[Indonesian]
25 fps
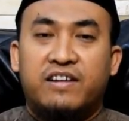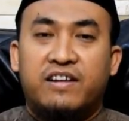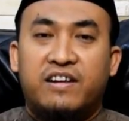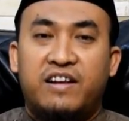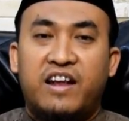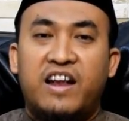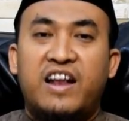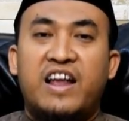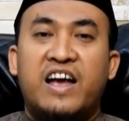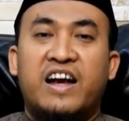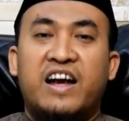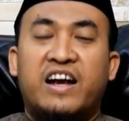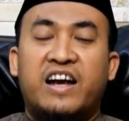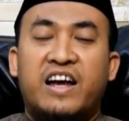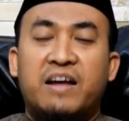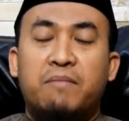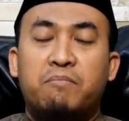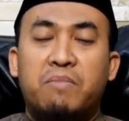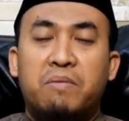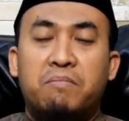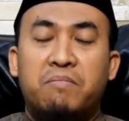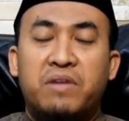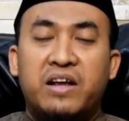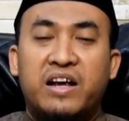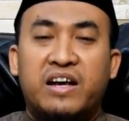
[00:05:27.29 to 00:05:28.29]
dan akan
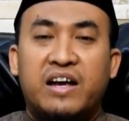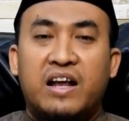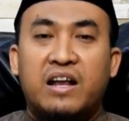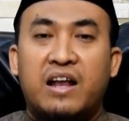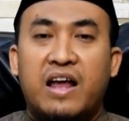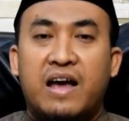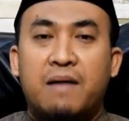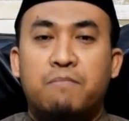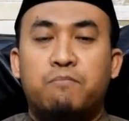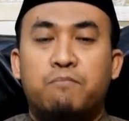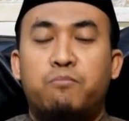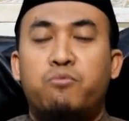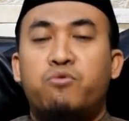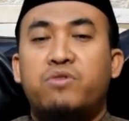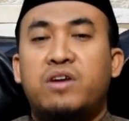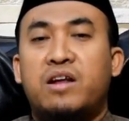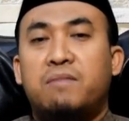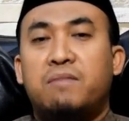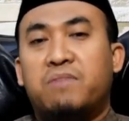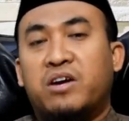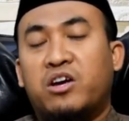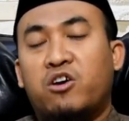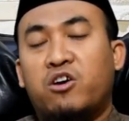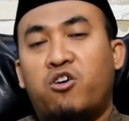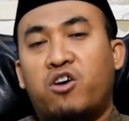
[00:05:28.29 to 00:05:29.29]
memberikan ampunan
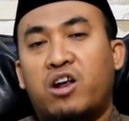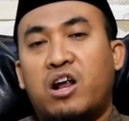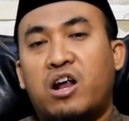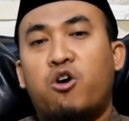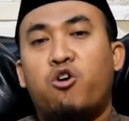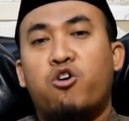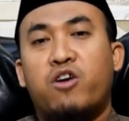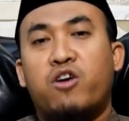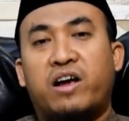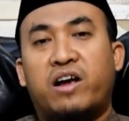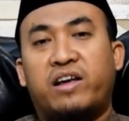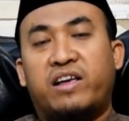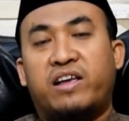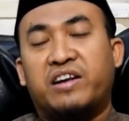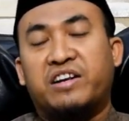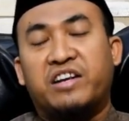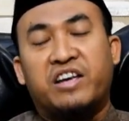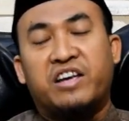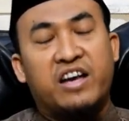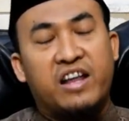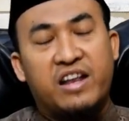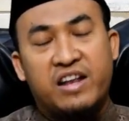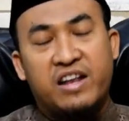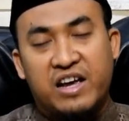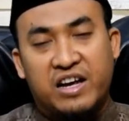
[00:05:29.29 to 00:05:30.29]
bagi orang-orang yang
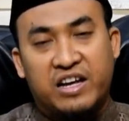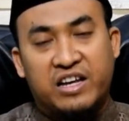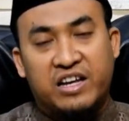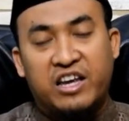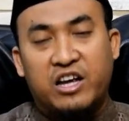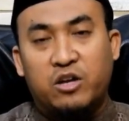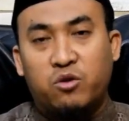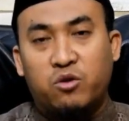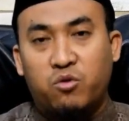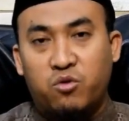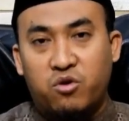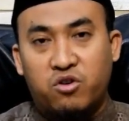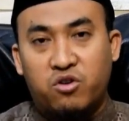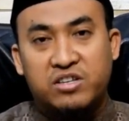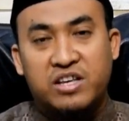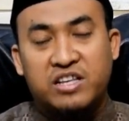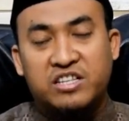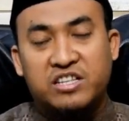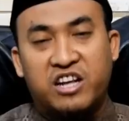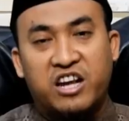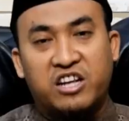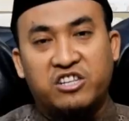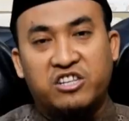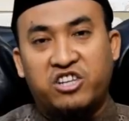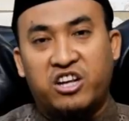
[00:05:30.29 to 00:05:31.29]
dikehendaki yaitu dosa
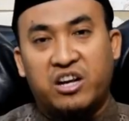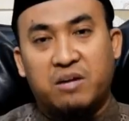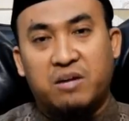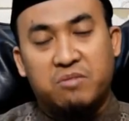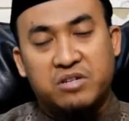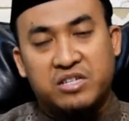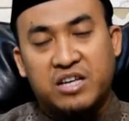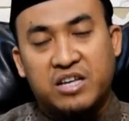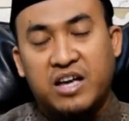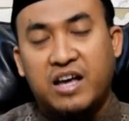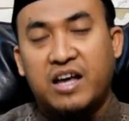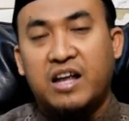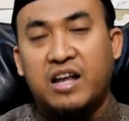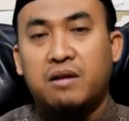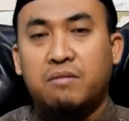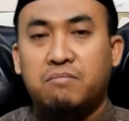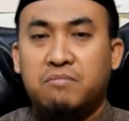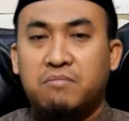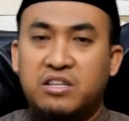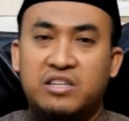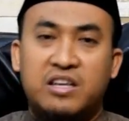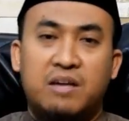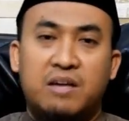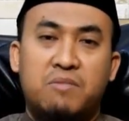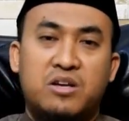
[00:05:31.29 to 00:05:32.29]
selain syirik besar
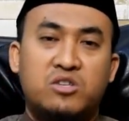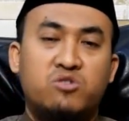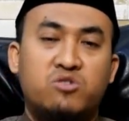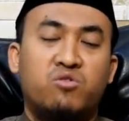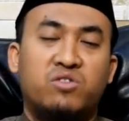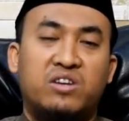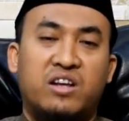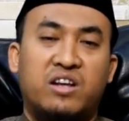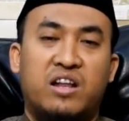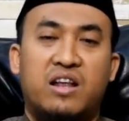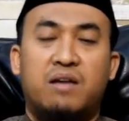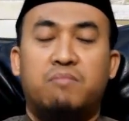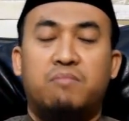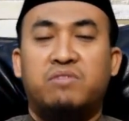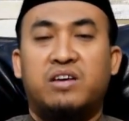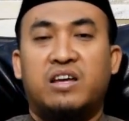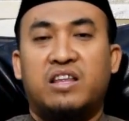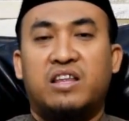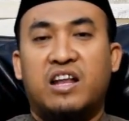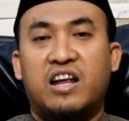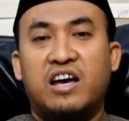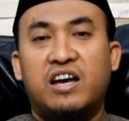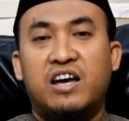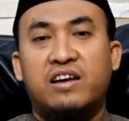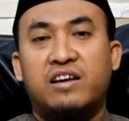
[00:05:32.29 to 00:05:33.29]
bisa masuk dalamnya
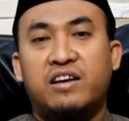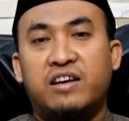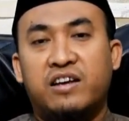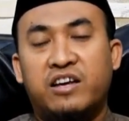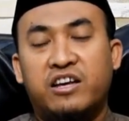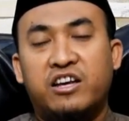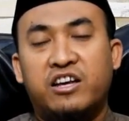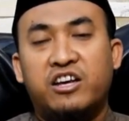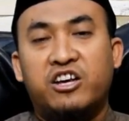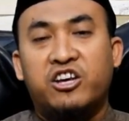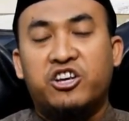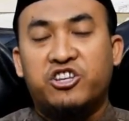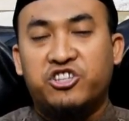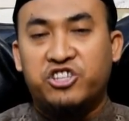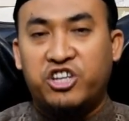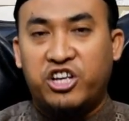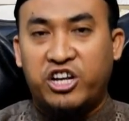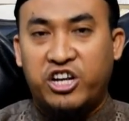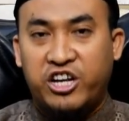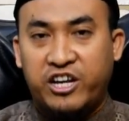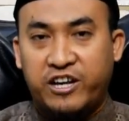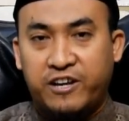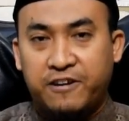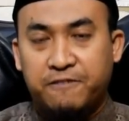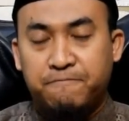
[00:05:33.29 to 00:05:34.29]
adalah
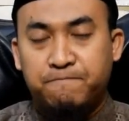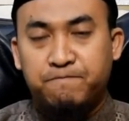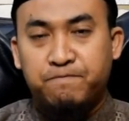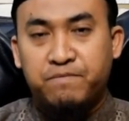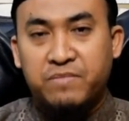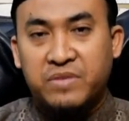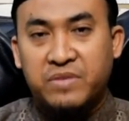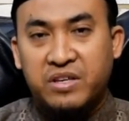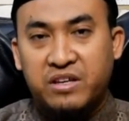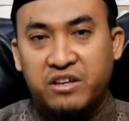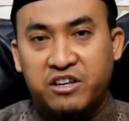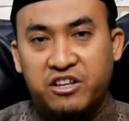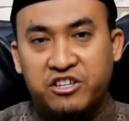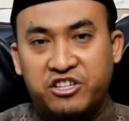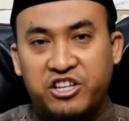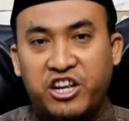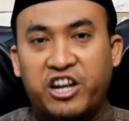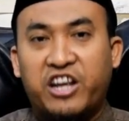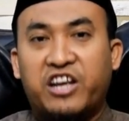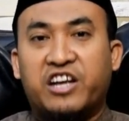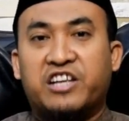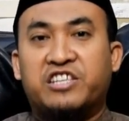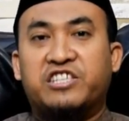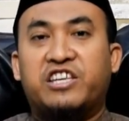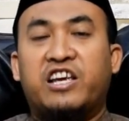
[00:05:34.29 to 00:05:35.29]
syirik
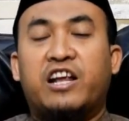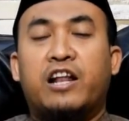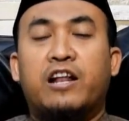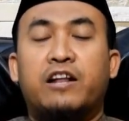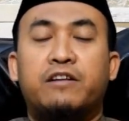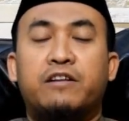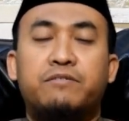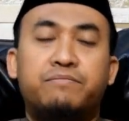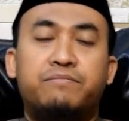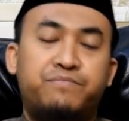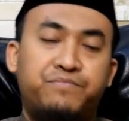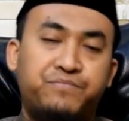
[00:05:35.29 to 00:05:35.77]
syirik kecil.